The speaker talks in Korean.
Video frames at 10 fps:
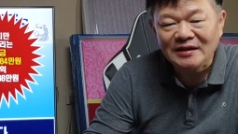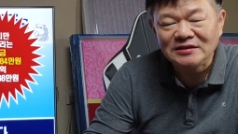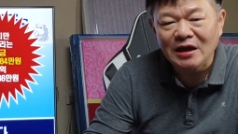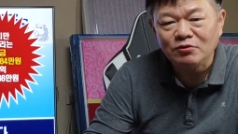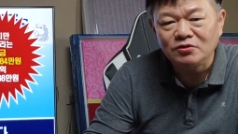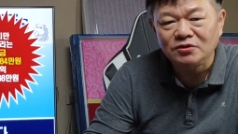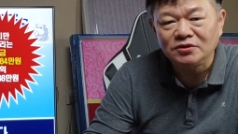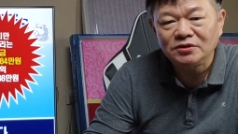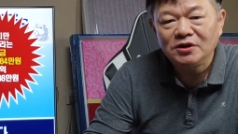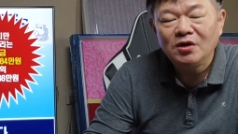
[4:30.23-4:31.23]
세후
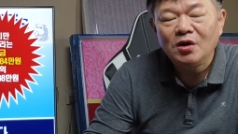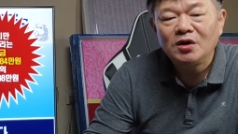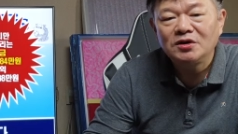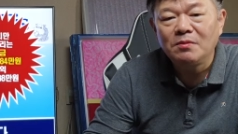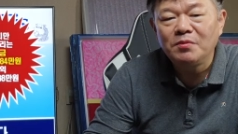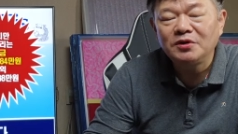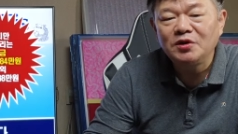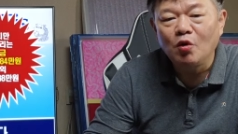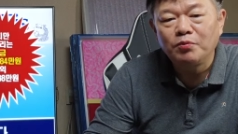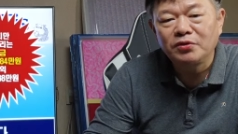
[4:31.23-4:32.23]

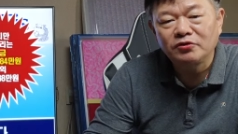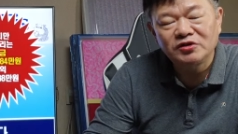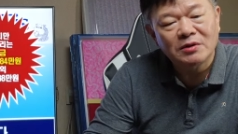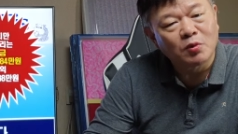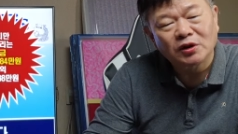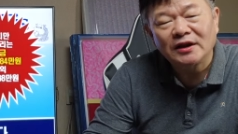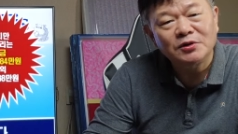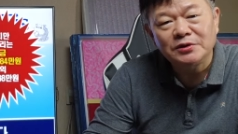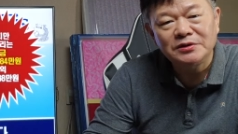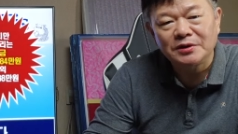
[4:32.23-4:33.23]
연봉리5% 투자
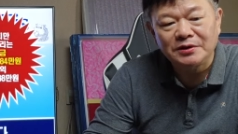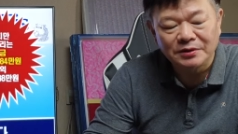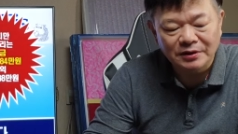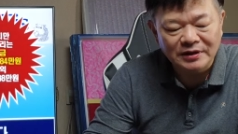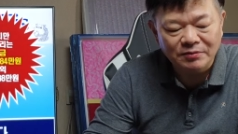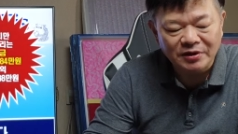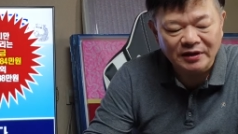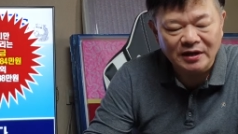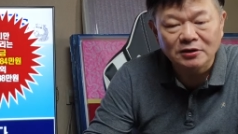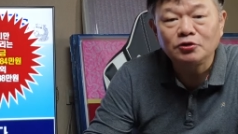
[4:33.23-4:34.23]
못하거든요. 그러다
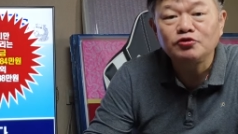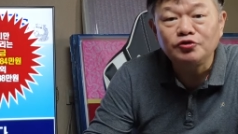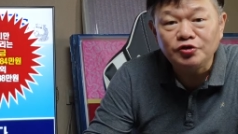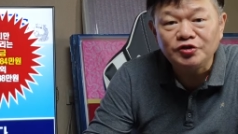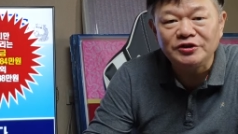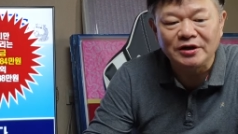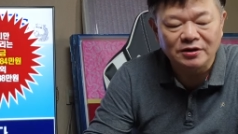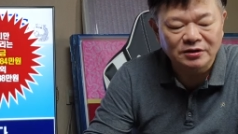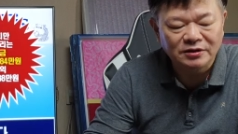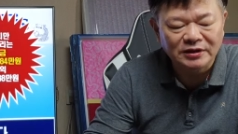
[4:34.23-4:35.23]
보니까 그것도 꾸준히요.
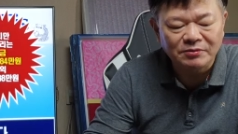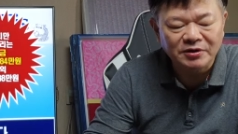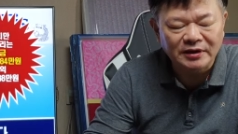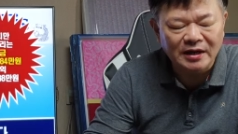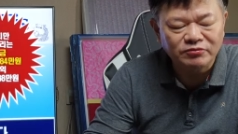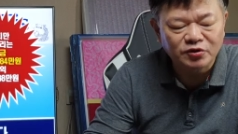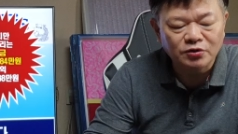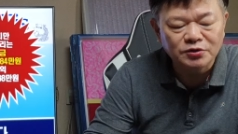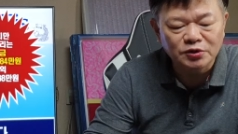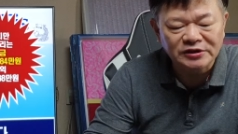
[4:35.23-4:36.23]
그러다 보니까
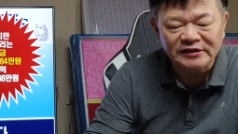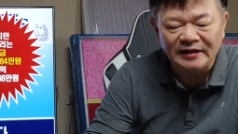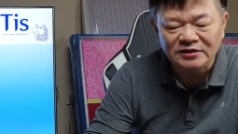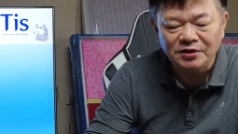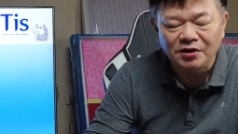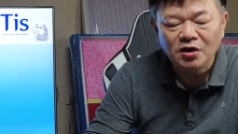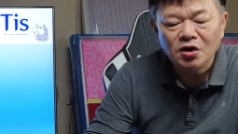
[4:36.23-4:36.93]
무조건 손실이 나죠.